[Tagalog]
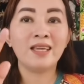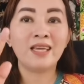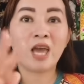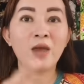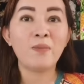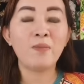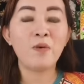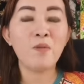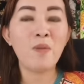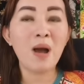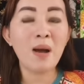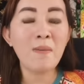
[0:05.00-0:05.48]

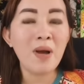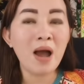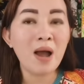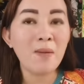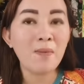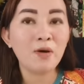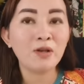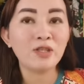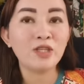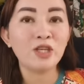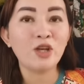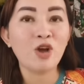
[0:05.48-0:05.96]
Kayo po ba
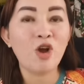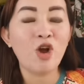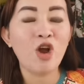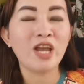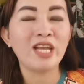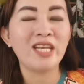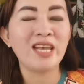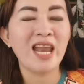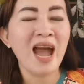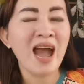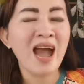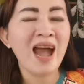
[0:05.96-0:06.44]
mga bossing ko
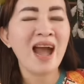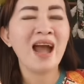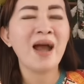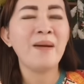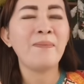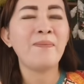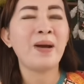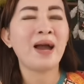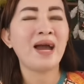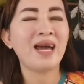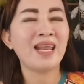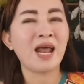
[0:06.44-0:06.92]
ay
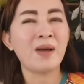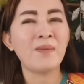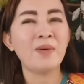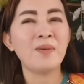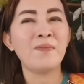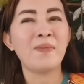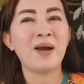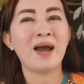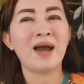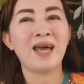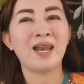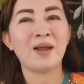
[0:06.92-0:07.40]

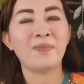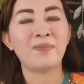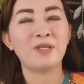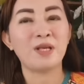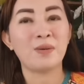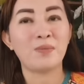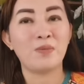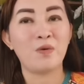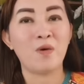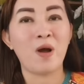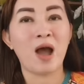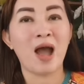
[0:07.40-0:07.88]
napakaraming pangarap
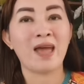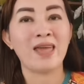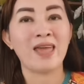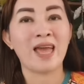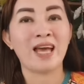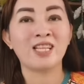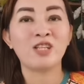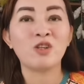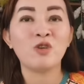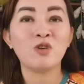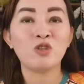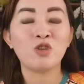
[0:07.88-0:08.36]
sa buhay
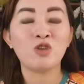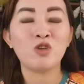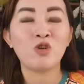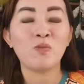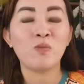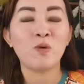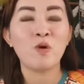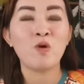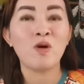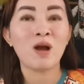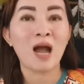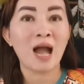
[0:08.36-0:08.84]
at gusto
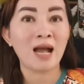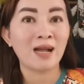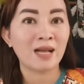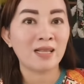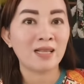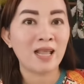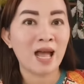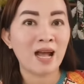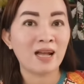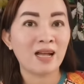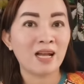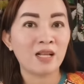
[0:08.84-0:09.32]
nyo pong
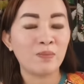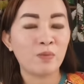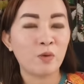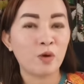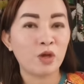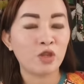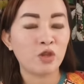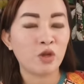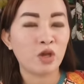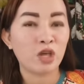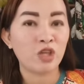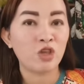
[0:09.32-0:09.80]
kaagad-agad po
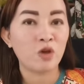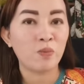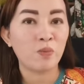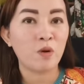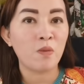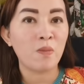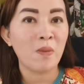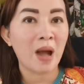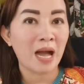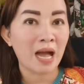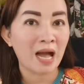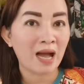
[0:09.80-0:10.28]
ito inyo
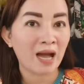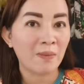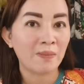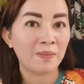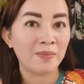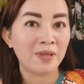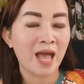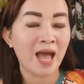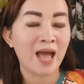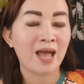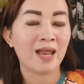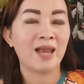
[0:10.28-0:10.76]
pong
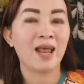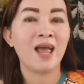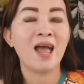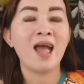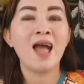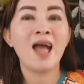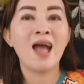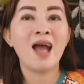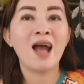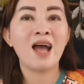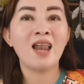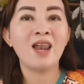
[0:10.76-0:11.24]
makakamtan.
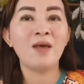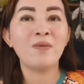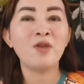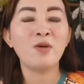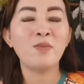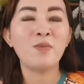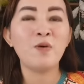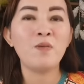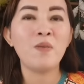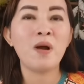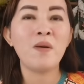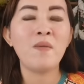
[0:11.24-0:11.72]
Alam
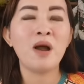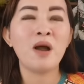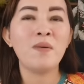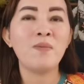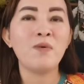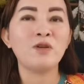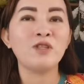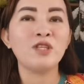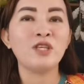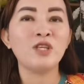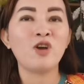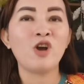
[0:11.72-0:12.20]
nyo po ba mga
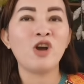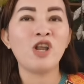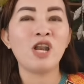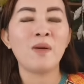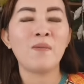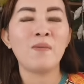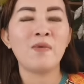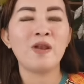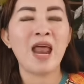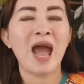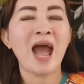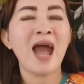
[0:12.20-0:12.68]
bossing ko
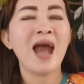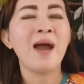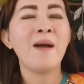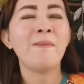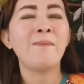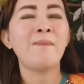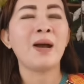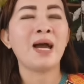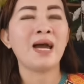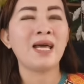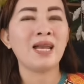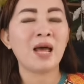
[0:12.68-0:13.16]
na
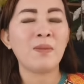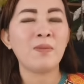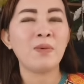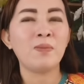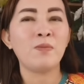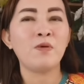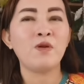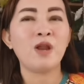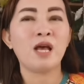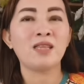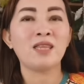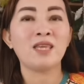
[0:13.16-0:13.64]
napakarami
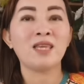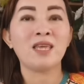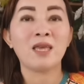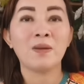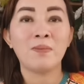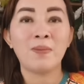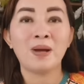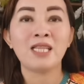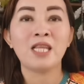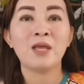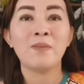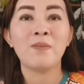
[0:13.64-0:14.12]
po nating
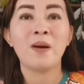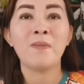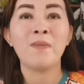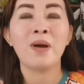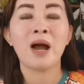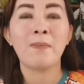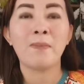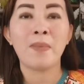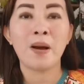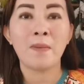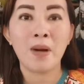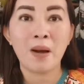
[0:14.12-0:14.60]
iba't ibang
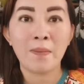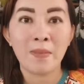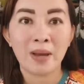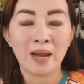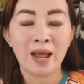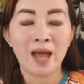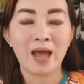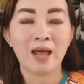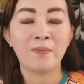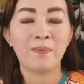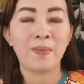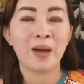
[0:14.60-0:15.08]
mga
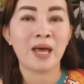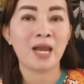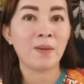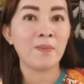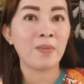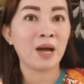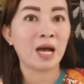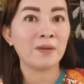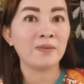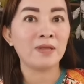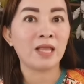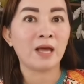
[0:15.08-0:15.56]
pamamaraan para
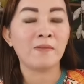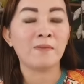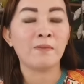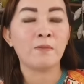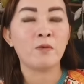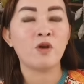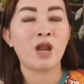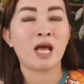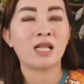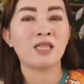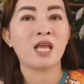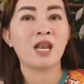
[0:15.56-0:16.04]
makamtan
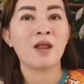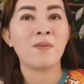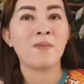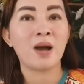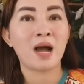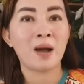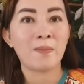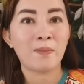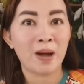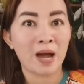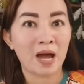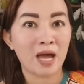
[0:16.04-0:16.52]
po natin
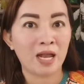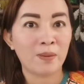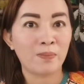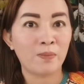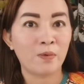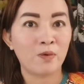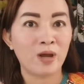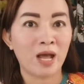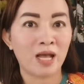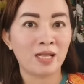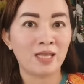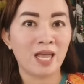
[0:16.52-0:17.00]
ang mga pangarap
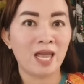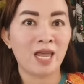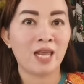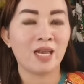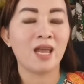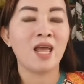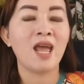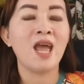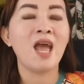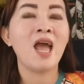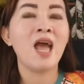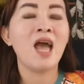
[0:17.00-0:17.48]
po
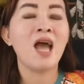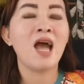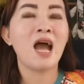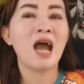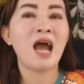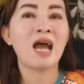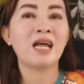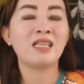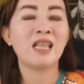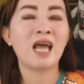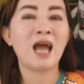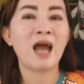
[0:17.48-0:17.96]
natin.
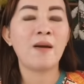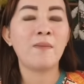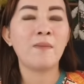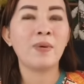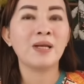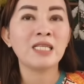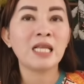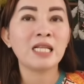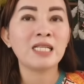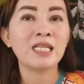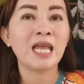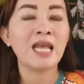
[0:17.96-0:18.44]
At uh,
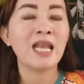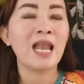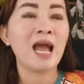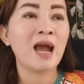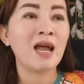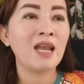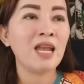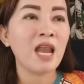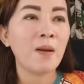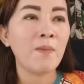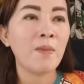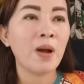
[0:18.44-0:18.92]
basta't
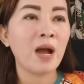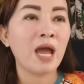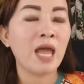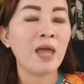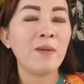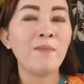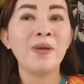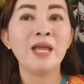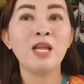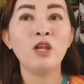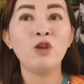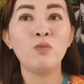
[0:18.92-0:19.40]
kailangan lamang
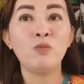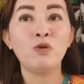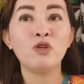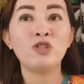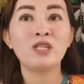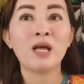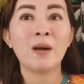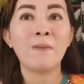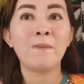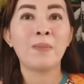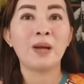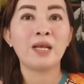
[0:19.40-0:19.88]
ay may
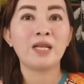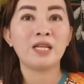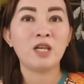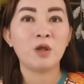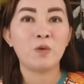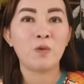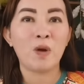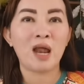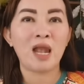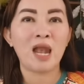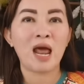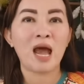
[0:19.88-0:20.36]
lubos kang
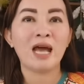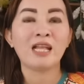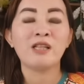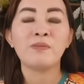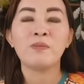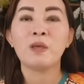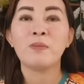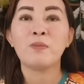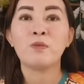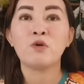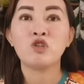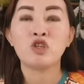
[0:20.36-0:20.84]
paniniwala
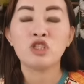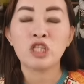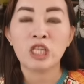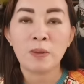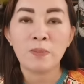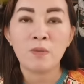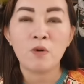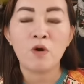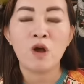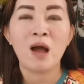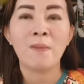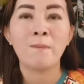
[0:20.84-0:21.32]
at may
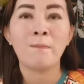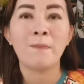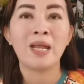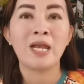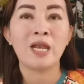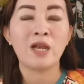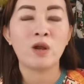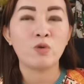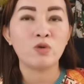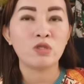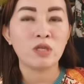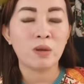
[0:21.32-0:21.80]
positibo kang
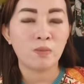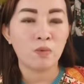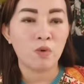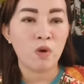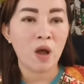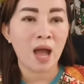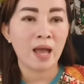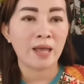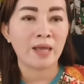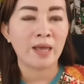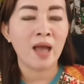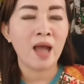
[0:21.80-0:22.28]
pananaw sa
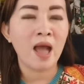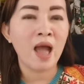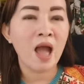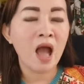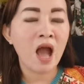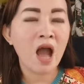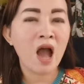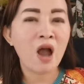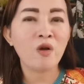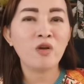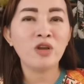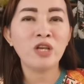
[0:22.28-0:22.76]
buhay.
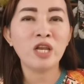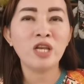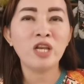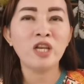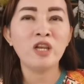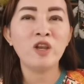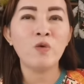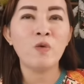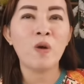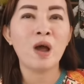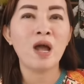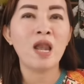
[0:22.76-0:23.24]
Ako'y
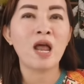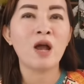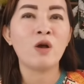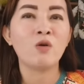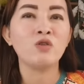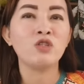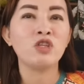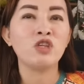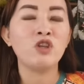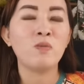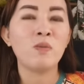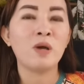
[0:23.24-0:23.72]
naniniwala
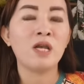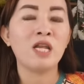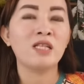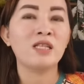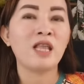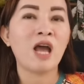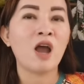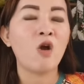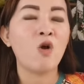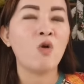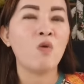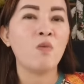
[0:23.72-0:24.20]
kung sino man
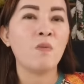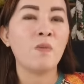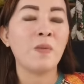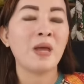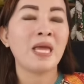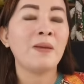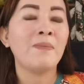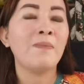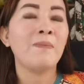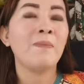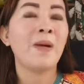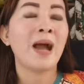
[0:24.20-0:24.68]
ang taong
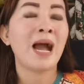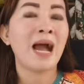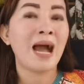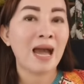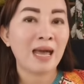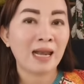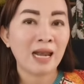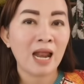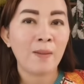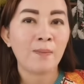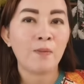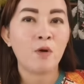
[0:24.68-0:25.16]
may
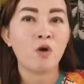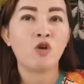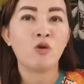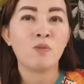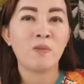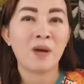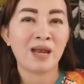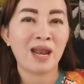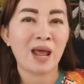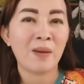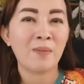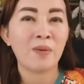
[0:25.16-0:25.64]
pangarap or
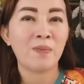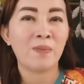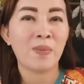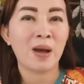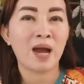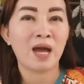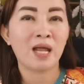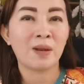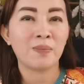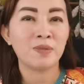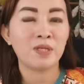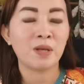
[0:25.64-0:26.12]
maraming
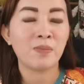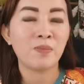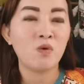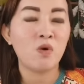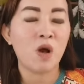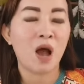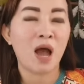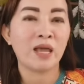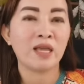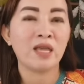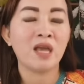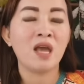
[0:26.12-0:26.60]
pangarap sa
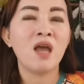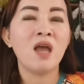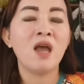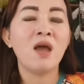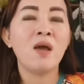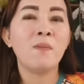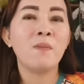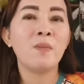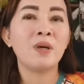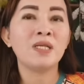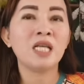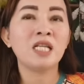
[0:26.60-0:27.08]
buhay.
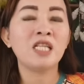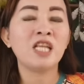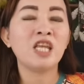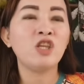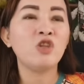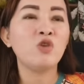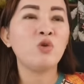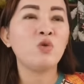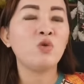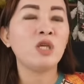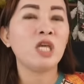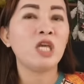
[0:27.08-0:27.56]
Basta't
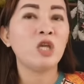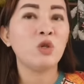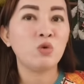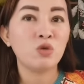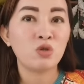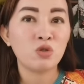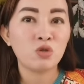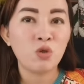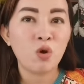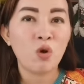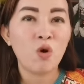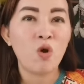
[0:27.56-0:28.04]
inyong
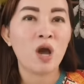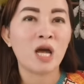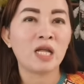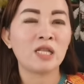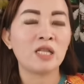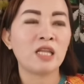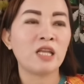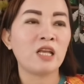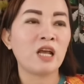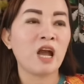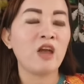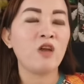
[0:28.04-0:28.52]
ginusto
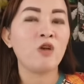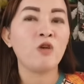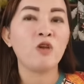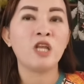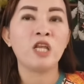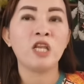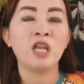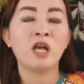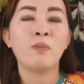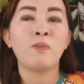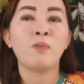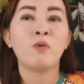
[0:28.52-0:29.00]
at
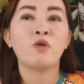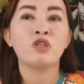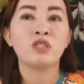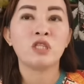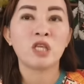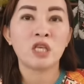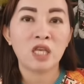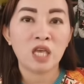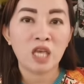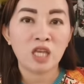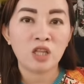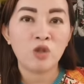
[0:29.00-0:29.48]
ikayo'y
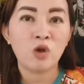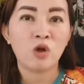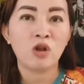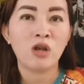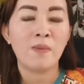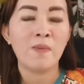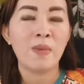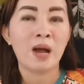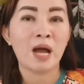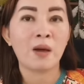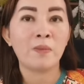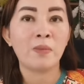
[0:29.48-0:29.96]
nagpursigido
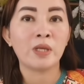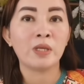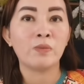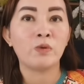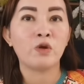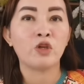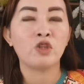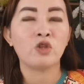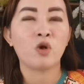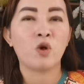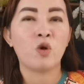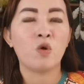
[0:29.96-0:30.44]
na makamit
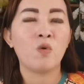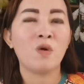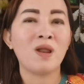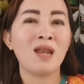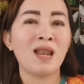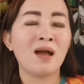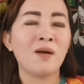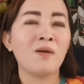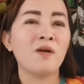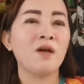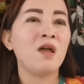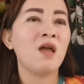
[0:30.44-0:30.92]
po ito.
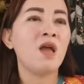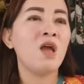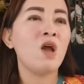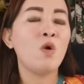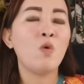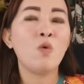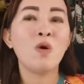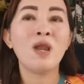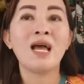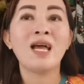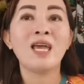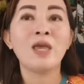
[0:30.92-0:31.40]
Walang,
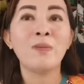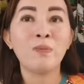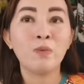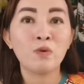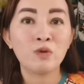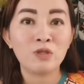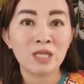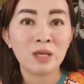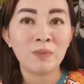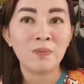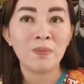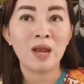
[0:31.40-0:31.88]
walang
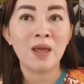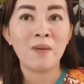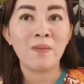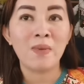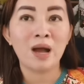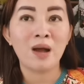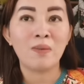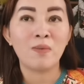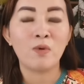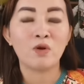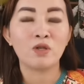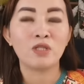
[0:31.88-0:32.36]
imposible
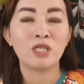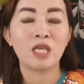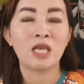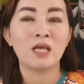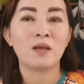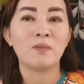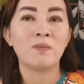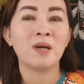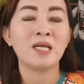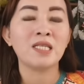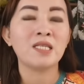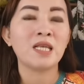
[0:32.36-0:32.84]
mga
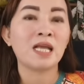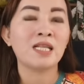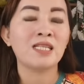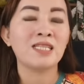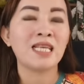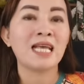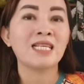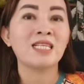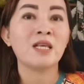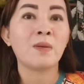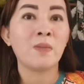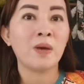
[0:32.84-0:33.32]
bossing. Basta't
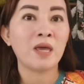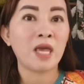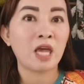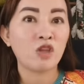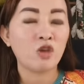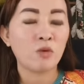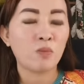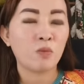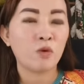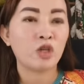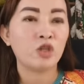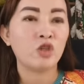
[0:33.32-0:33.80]
sasabayan
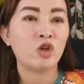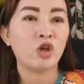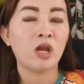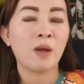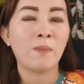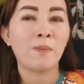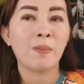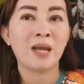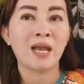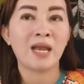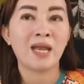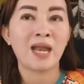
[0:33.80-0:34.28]
nyo po ito
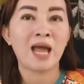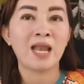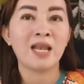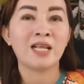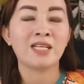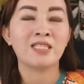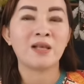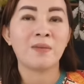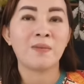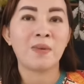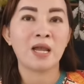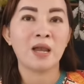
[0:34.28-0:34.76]
ng
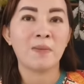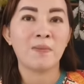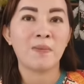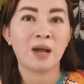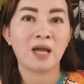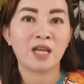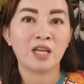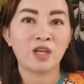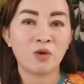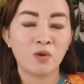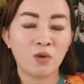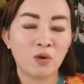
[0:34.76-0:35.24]
pananalig sa
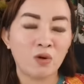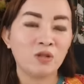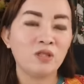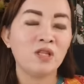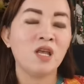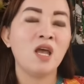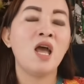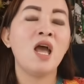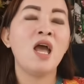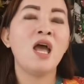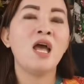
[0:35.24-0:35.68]
malapang Panginoon.